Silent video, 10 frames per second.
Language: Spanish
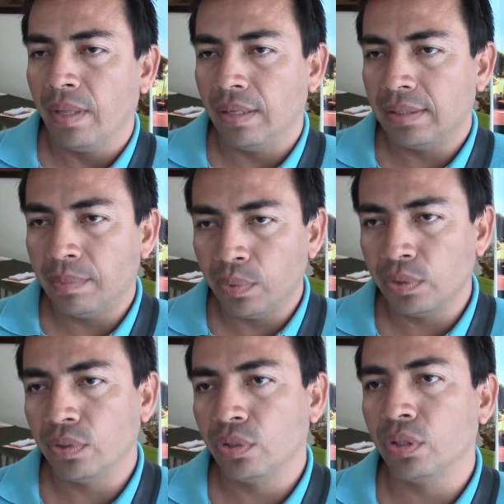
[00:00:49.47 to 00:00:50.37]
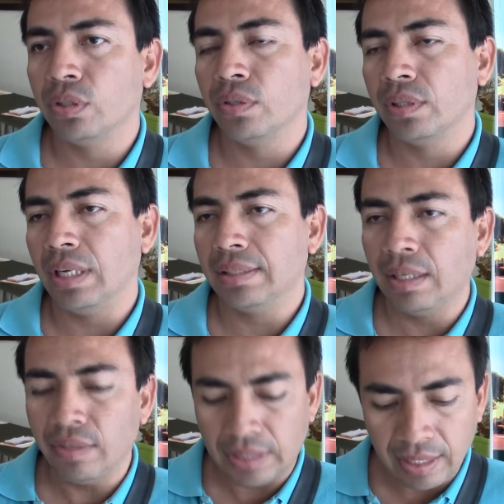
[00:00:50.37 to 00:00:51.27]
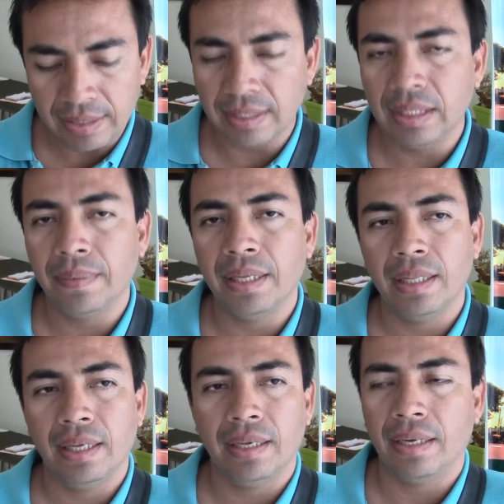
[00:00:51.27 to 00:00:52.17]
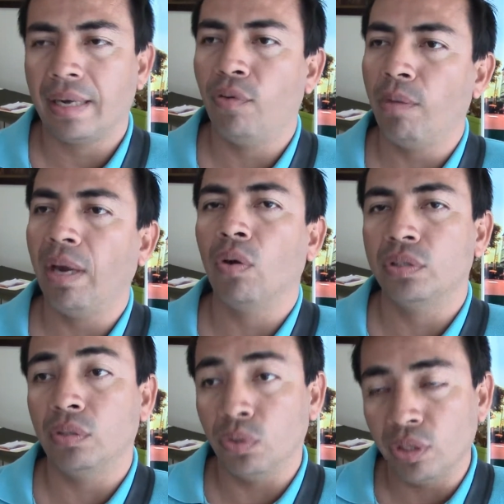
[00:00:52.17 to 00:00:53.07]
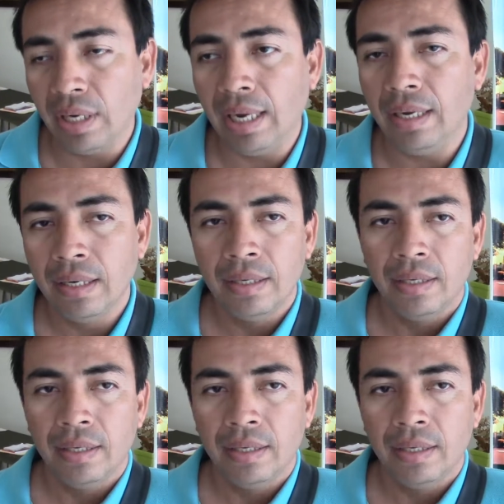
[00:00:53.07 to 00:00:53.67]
estamos nosotros lanzando esta iniciativa de reforma constitucional